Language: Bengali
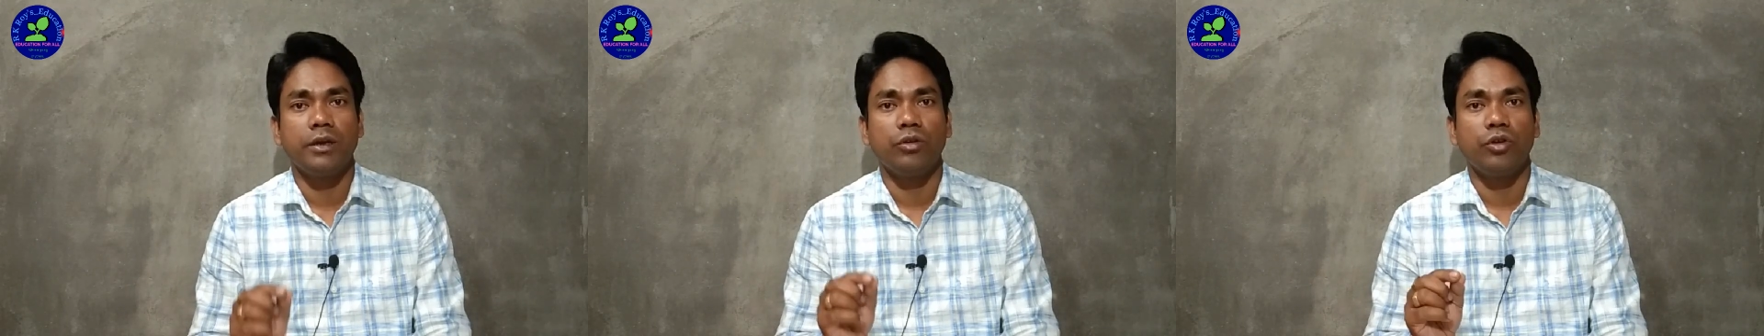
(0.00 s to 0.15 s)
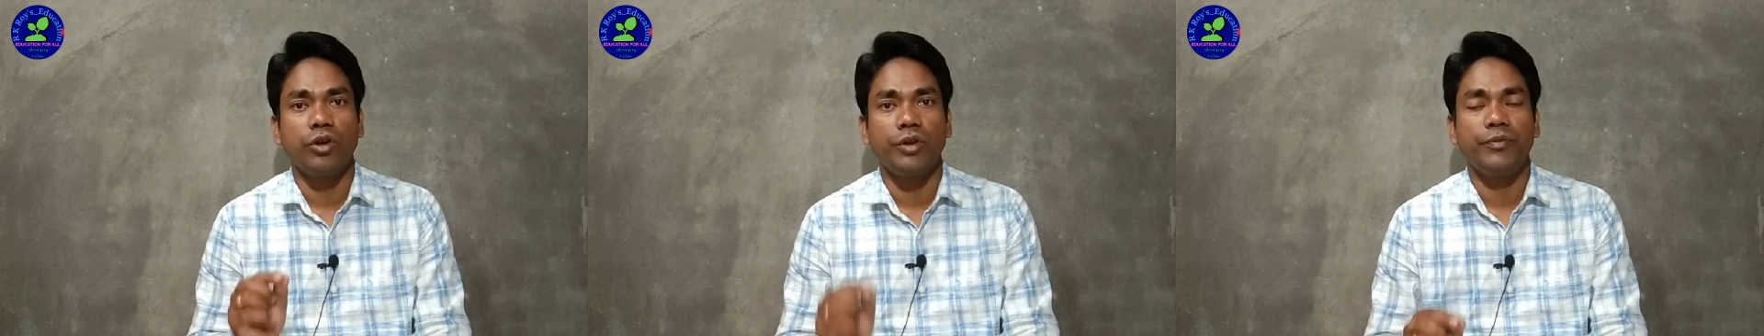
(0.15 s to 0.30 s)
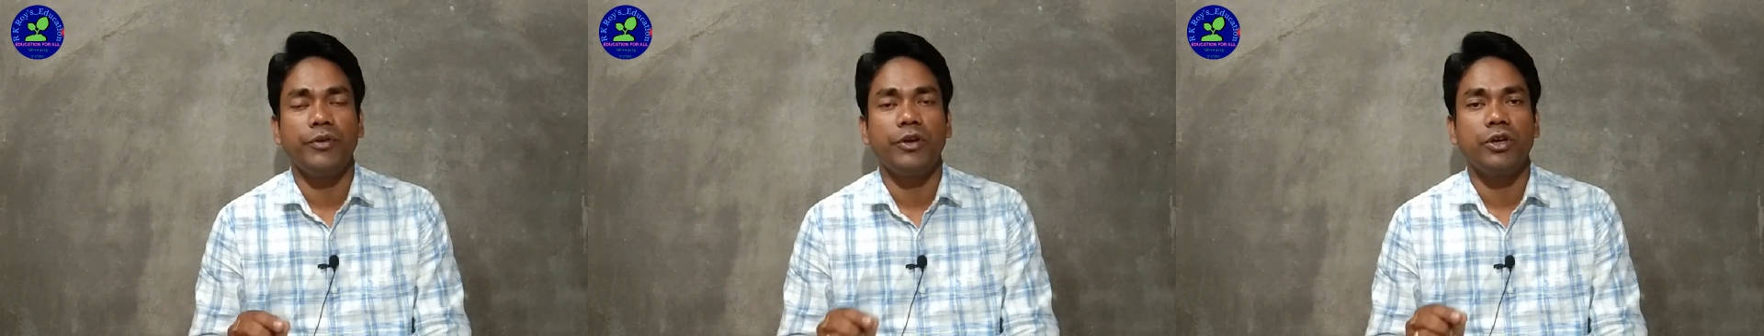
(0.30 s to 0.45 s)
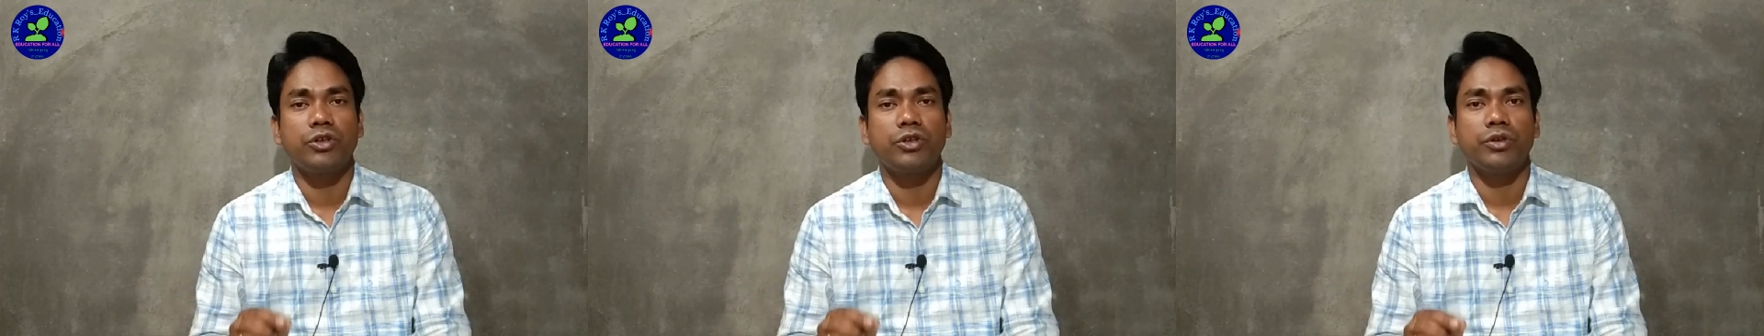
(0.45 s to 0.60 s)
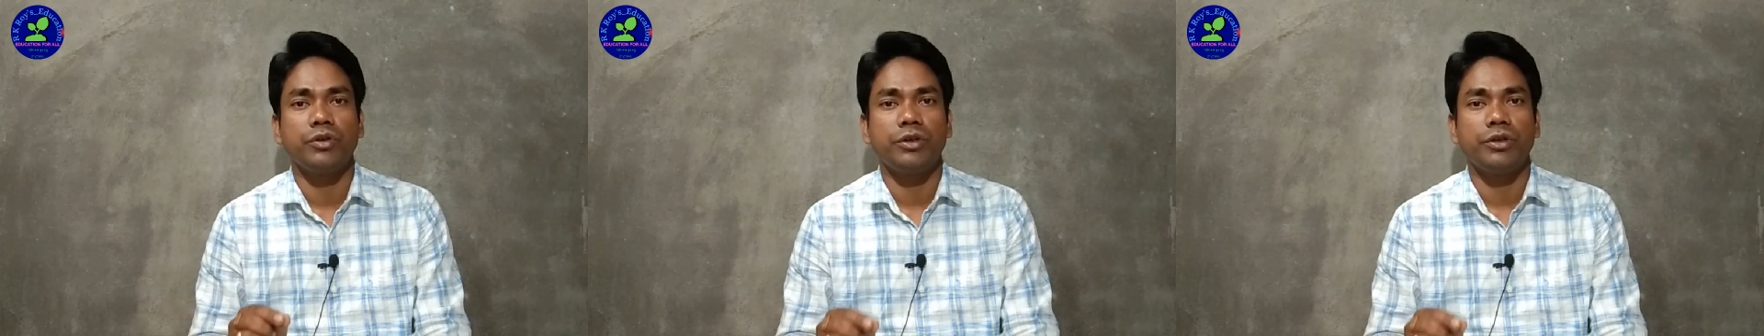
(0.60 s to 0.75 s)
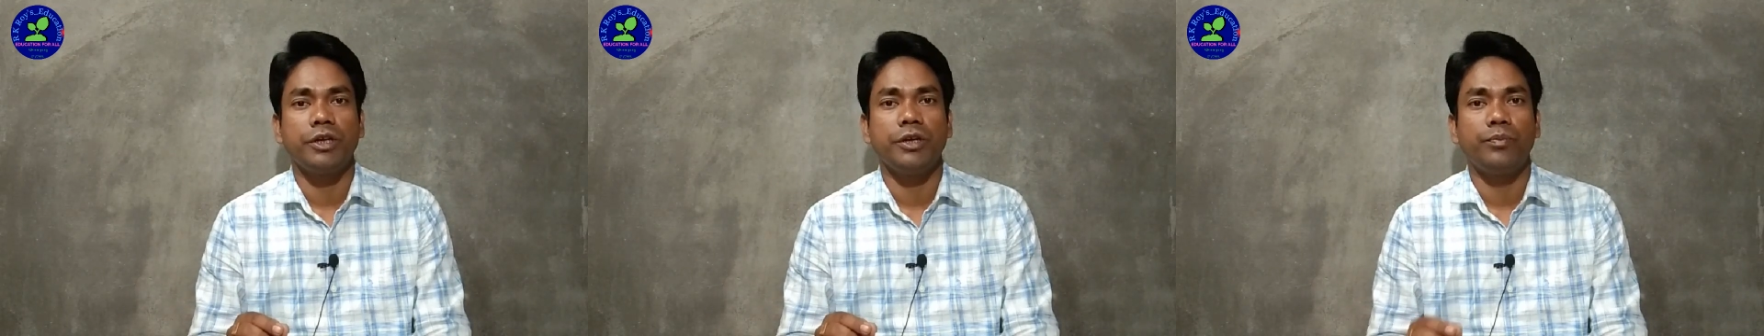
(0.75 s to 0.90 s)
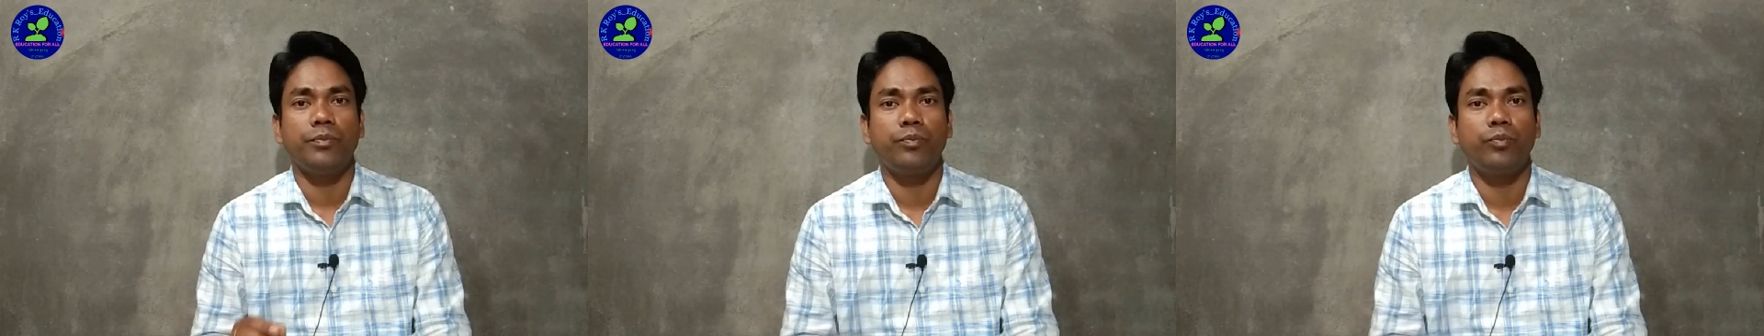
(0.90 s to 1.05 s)

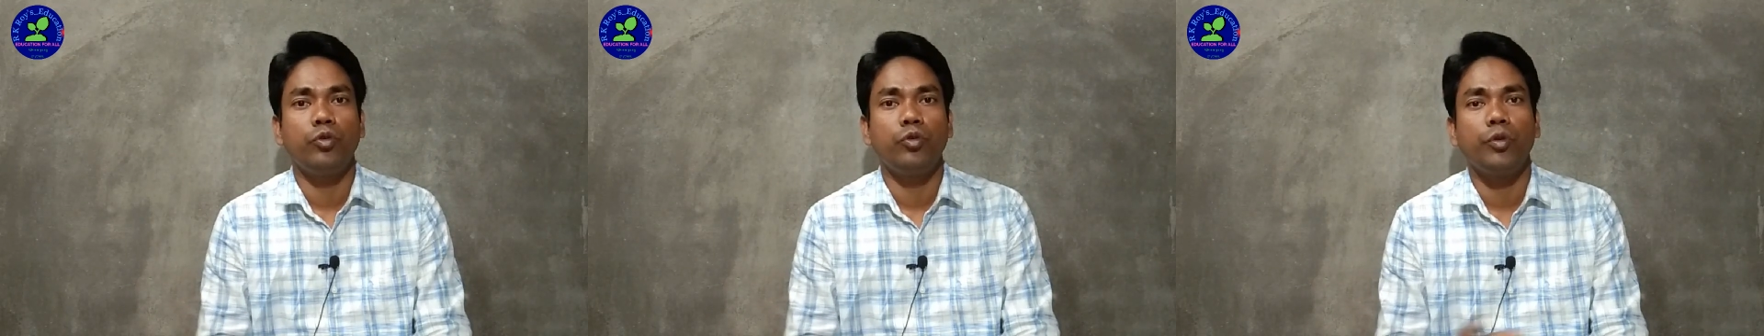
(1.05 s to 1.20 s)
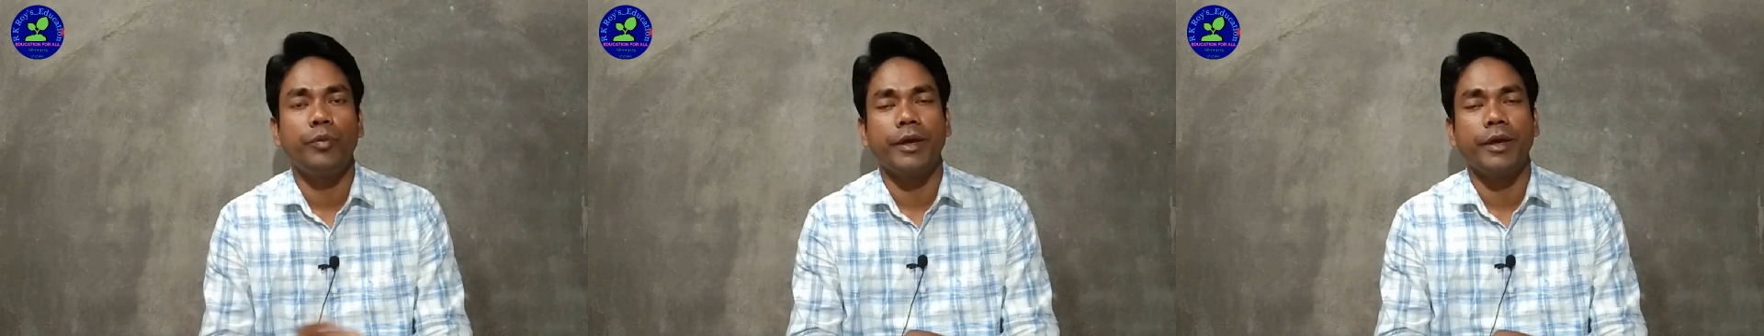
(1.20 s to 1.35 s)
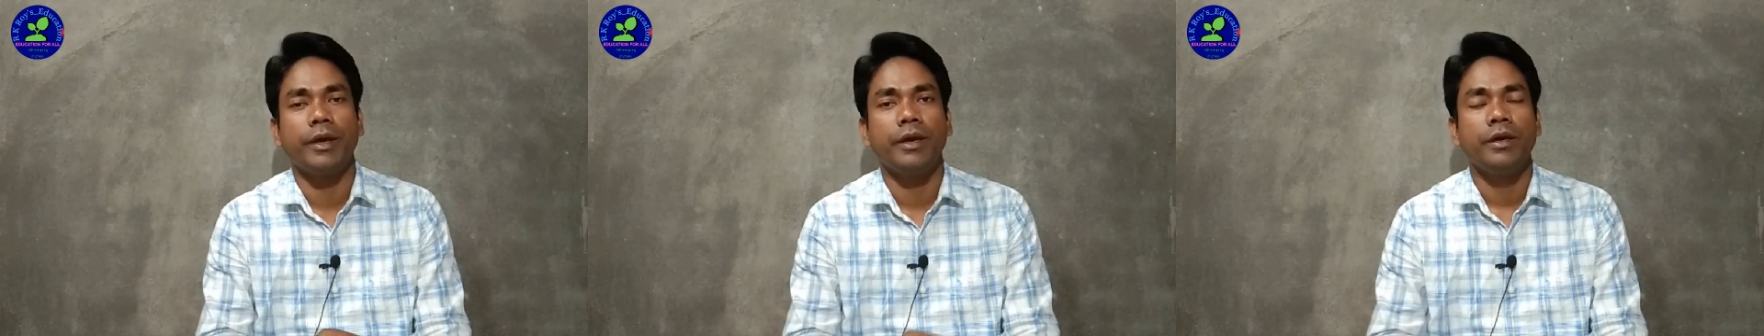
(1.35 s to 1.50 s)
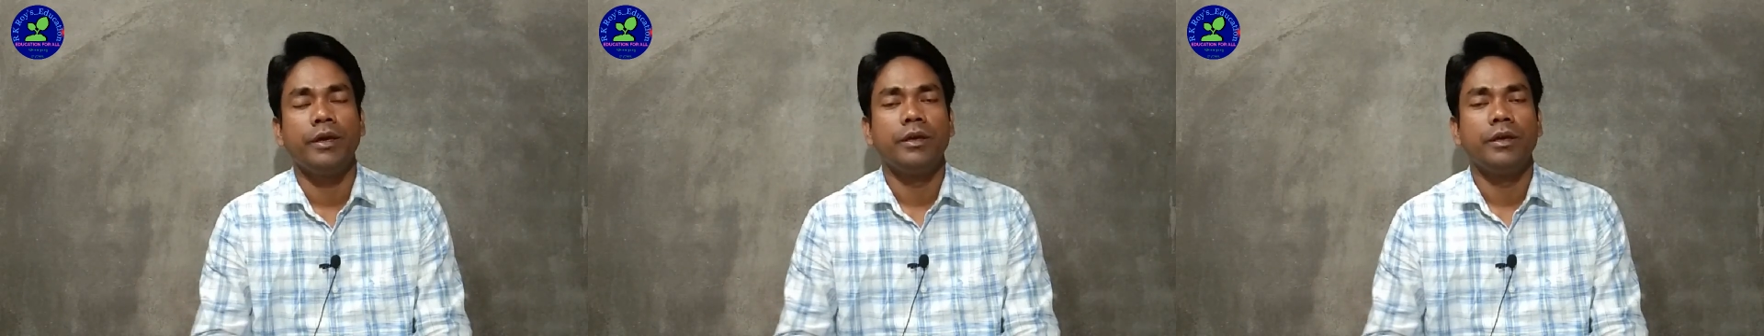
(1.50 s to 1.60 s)
নোটিফিকেশনটির পূর্বে